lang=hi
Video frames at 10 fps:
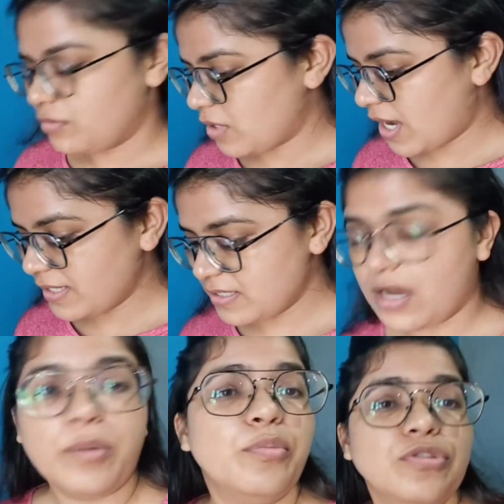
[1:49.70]
गाइज
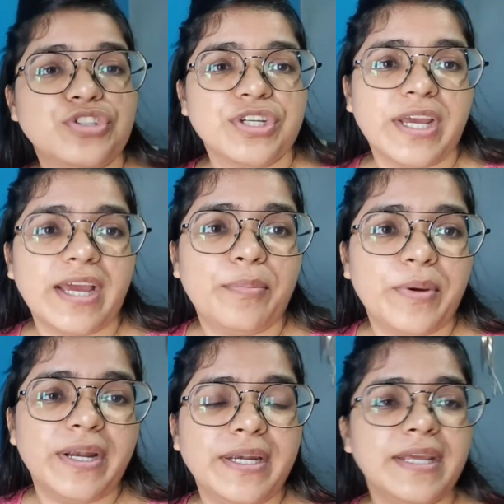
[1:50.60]
अब मुझे एक
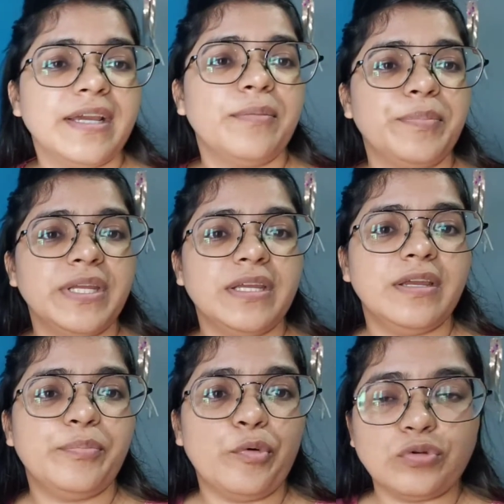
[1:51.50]
पेंटिंग
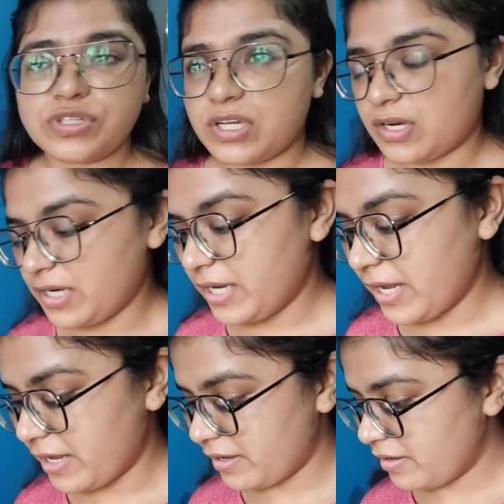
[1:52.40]
अपनी पोस्ट करनी
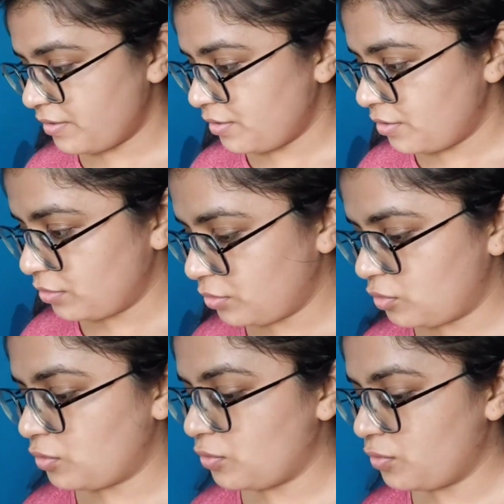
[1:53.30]
है
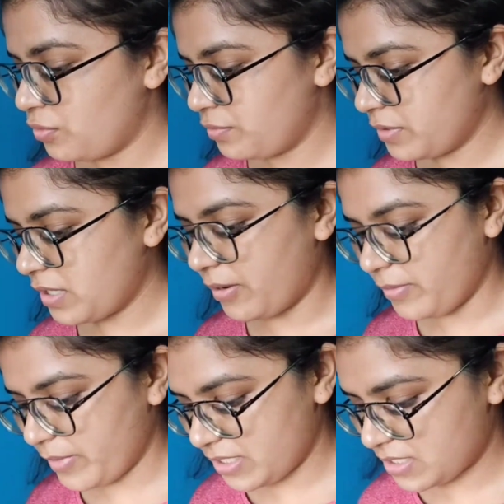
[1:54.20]
तो
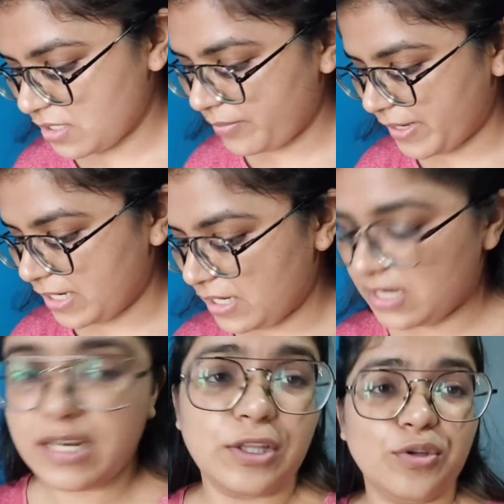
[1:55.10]
अभी मैं इसका पहले
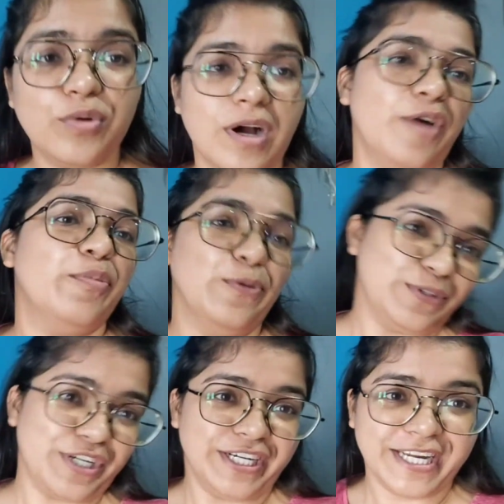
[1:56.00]
लिख लेती हूँ कहाँ
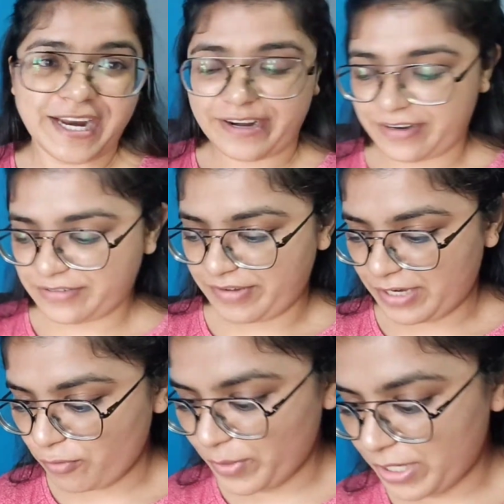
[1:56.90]
पोस्ट करनी है एड्रेस
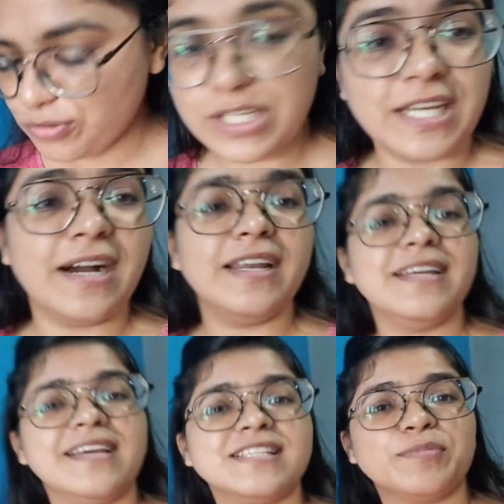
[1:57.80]
वगैरह वो मैंने कुछ लिखा
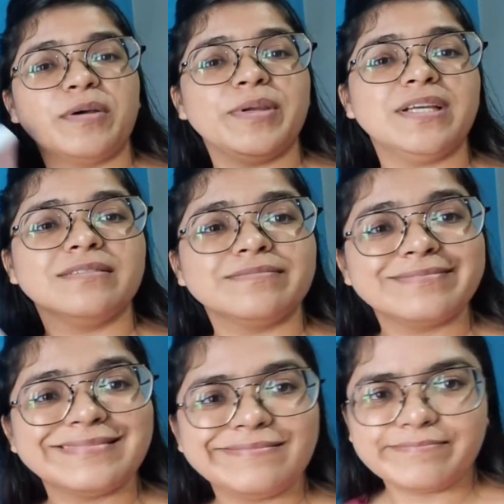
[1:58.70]
नहीं है इसमें अभी
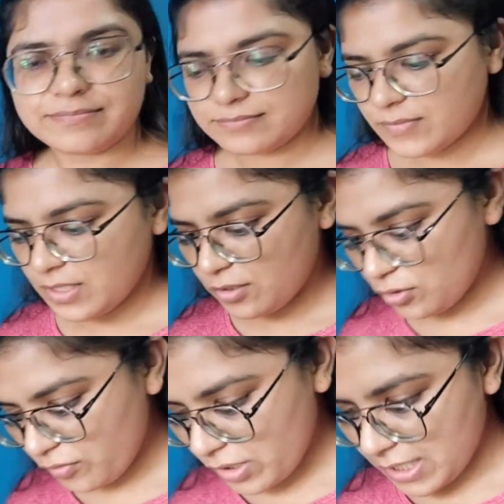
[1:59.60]

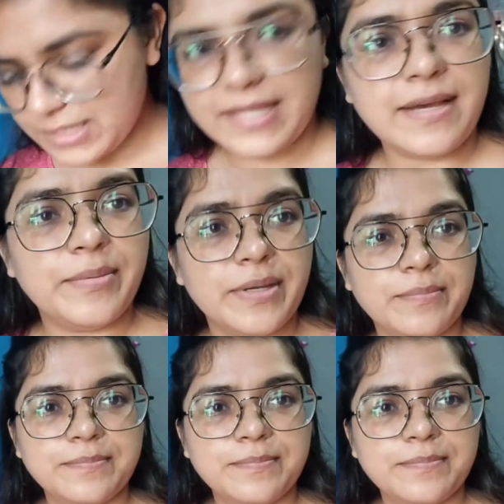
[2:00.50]
तो वो लिखते हैं अभी हम